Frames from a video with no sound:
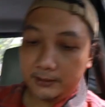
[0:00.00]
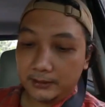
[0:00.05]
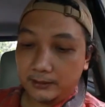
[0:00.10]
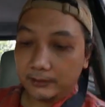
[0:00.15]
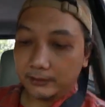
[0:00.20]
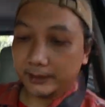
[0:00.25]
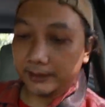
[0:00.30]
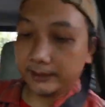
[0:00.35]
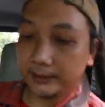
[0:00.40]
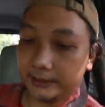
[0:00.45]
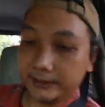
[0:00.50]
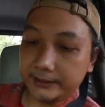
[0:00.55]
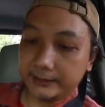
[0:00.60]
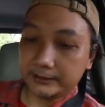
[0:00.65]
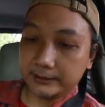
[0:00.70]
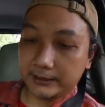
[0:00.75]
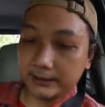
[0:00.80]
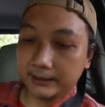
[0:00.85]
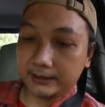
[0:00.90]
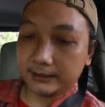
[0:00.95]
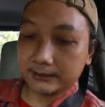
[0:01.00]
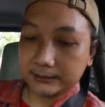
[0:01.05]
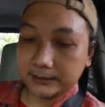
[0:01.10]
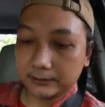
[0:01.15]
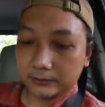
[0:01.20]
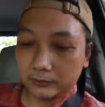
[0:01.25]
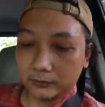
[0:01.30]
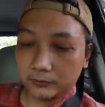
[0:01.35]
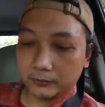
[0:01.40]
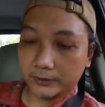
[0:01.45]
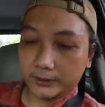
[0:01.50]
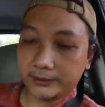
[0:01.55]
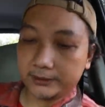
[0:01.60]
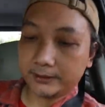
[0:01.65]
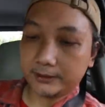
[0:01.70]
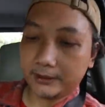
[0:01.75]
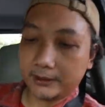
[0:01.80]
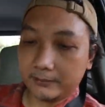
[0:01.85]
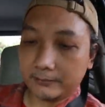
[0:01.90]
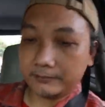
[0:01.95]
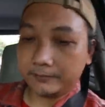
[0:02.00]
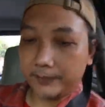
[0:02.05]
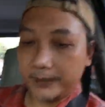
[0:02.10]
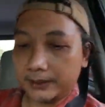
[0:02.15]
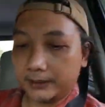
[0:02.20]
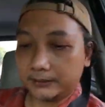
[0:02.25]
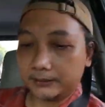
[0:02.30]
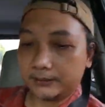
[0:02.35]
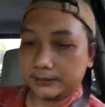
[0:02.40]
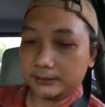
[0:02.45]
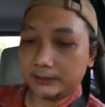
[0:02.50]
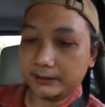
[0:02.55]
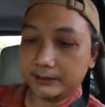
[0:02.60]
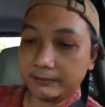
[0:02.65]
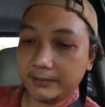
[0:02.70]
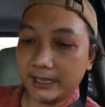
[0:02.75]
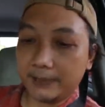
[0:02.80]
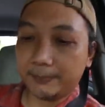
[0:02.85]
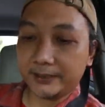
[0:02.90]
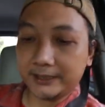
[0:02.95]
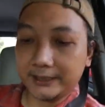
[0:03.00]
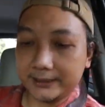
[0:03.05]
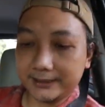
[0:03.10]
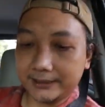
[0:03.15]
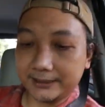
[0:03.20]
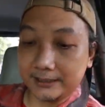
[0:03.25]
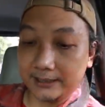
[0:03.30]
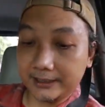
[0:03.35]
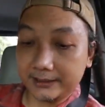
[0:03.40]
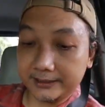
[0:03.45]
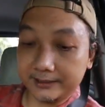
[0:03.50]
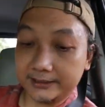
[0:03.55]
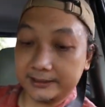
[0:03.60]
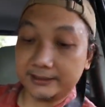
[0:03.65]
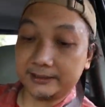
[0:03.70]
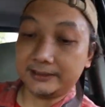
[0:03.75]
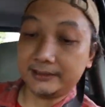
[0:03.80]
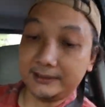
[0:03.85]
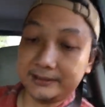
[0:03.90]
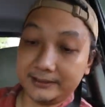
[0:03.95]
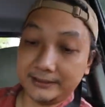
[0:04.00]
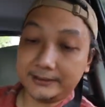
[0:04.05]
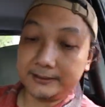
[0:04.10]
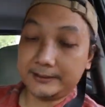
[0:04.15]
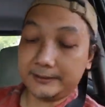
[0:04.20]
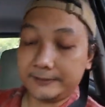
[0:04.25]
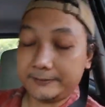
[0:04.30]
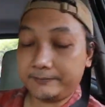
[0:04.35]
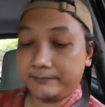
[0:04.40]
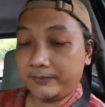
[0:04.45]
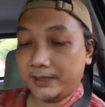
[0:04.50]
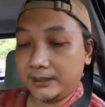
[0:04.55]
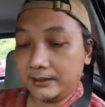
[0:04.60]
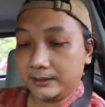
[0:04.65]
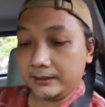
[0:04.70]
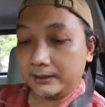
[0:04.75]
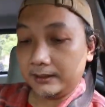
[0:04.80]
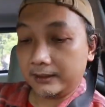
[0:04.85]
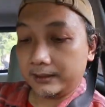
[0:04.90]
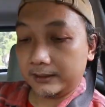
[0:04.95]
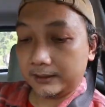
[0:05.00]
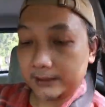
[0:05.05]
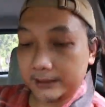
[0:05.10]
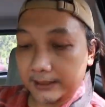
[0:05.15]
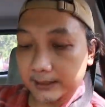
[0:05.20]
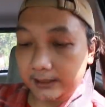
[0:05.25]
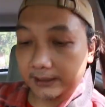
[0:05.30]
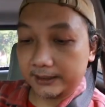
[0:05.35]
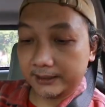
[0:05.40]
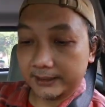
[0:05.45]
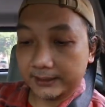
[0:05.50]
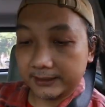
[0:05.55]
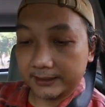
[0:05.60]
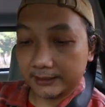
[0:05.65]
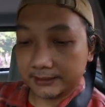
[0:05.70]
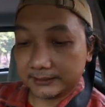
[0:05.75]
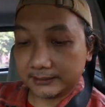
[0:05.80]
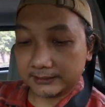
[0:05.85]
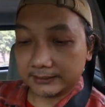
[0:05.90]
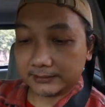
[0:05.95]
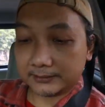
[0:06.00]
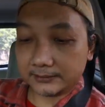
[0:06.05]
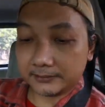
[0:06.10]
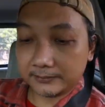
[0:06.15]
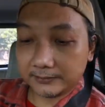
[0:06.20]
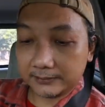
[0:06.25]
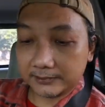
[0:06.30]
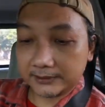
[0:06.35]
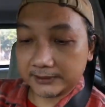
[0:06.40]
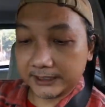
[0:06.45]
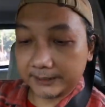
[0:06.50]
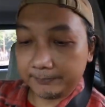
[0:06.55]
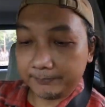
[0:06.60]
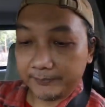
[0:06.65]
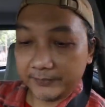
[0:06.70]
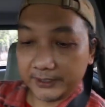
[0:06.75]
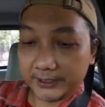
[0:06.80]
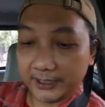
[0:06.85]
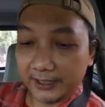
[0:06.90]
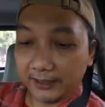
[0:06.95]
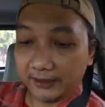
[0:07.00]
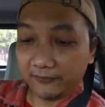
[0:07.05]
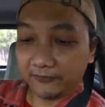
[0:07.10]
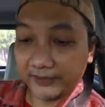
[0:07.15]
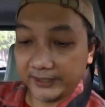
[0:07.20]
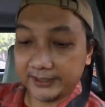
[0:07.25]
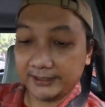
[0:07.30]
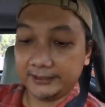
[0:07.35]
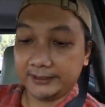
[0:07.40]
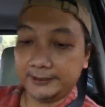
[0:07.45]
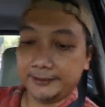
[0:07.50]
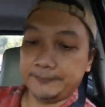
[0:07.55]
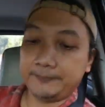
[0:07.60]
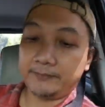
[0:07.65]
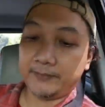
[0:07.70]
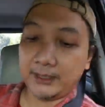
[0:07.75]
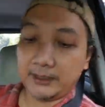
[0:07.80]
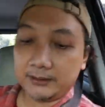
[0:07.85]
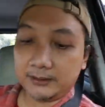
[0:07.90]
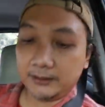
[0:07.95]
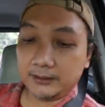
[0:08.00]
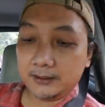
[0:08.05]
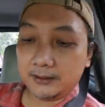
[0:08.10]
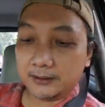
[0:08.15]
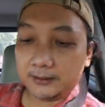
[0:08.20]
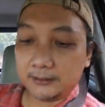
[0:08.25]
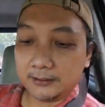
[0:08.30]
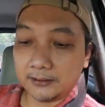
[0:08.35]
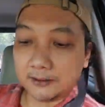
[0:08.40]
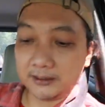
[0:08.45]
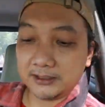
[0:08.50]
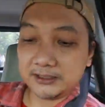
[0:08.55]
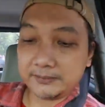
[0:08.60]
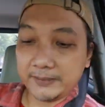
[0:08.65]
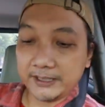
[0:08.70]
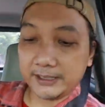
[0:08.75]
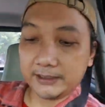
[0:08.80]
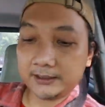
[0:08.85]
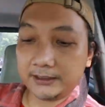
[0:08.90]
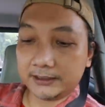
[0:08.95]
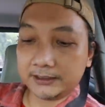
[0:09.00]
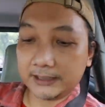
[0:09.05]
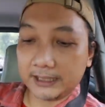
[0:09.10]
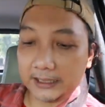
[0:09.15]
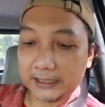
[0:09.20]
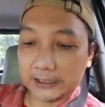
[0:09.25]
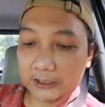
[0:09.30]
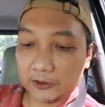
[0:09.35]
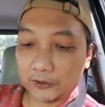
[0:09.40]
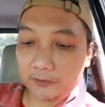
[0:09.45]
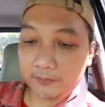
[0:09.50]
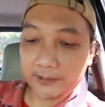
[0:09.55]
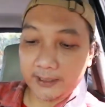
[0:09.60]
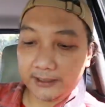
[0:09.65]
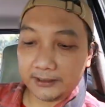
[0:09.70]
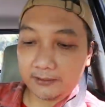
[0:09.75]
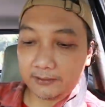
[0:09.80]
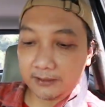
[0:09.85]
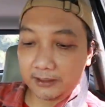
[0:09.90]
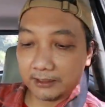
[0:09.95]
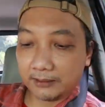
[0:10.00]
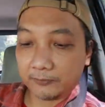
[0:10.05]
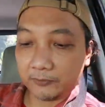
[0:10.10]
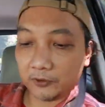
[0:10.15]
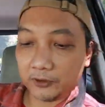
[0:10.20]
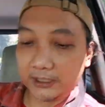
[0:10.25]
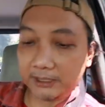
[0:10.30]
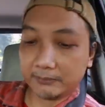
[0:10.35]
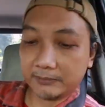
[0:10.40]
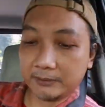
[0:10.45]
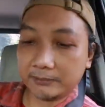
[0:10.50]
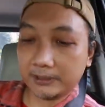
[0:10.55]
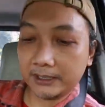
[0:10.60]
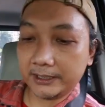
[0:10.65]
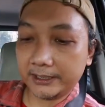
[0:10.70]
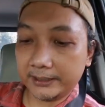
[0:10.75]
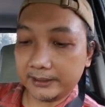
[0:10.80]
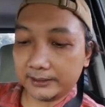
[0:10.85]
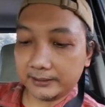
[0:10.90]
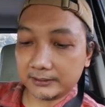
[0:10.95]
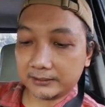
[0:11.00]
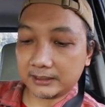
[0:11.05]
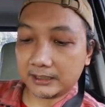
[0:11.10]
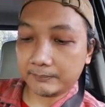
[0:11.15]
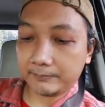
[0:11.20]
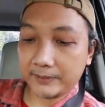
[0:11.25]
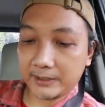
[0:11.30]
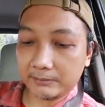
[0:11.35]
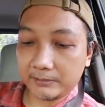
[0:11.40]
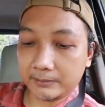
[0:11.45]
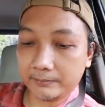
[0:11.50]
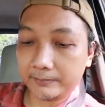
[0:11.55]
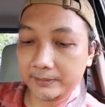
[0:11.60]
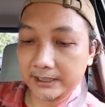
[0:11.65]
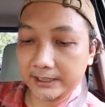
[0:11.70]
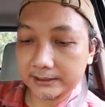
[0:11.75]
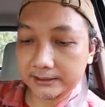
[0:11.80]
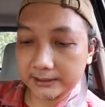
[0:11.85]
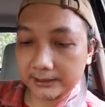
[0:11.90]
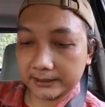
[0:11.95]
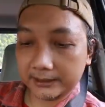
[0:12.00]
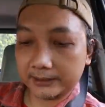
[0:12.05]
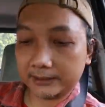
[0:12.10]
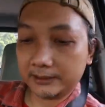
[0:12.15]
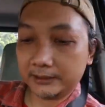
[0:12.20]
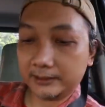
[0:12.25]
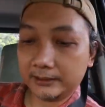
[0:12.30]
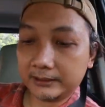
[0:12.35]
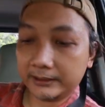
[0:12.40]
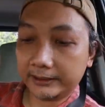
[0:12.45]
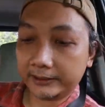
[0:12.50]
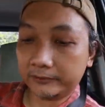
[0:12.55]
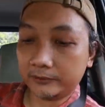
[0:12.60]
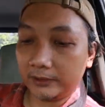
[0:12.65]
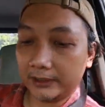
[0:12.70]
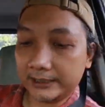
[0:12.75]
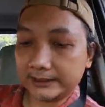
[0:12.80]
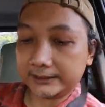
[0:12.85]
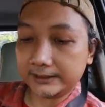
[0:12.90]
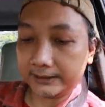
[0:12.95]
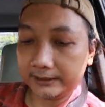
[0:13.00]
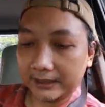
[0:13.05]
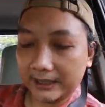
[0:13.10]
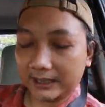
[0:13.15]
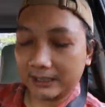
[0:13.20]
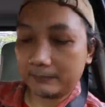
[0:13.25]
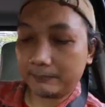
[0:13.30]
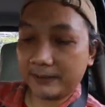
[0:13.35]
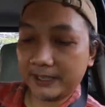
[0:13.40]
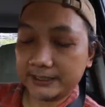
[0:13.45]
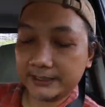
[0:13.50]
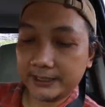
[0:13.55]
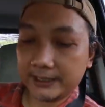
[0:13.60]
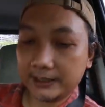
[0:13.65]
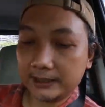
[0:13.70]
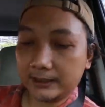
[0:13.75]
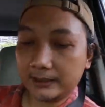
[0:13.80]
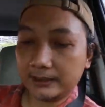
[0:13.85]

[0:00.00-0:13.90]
Oke, tinggal 1, 2, 3, 4, 5 pertanyaan lagi dari Cep Yave drone semakin terjangkau banyak orang mudah membeli tanpa mempelajari regulasi tanggapannya